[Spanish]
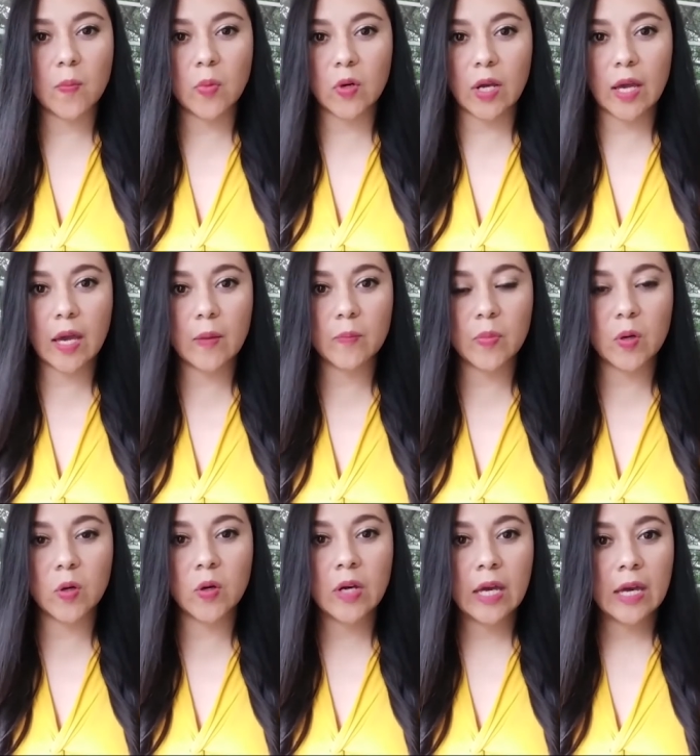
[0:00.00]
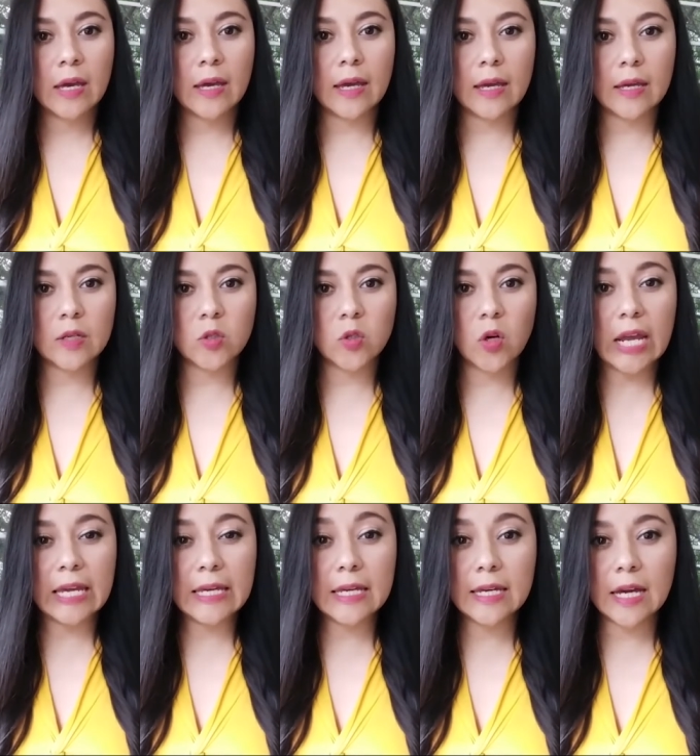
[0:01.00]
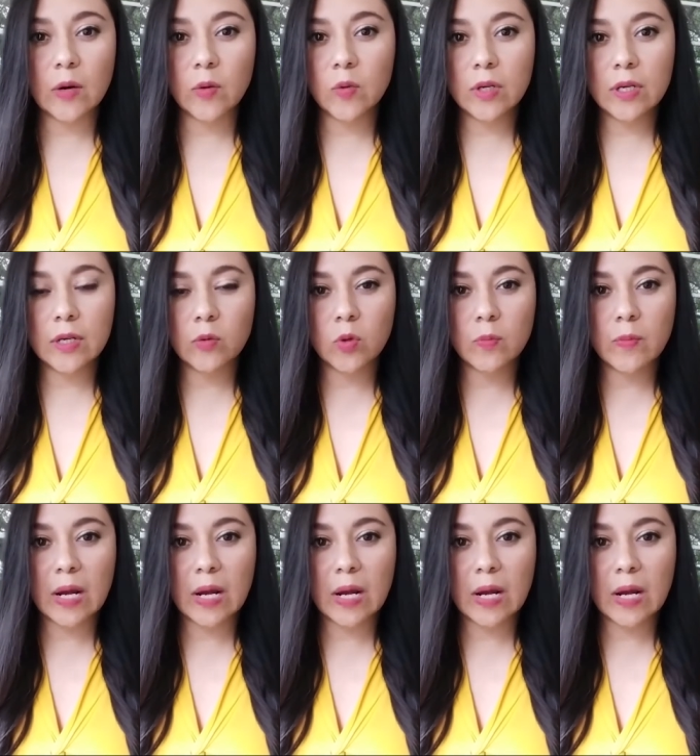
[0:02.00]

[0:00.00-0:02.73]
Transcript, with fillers: Por ejemplo, eh, yo leía un,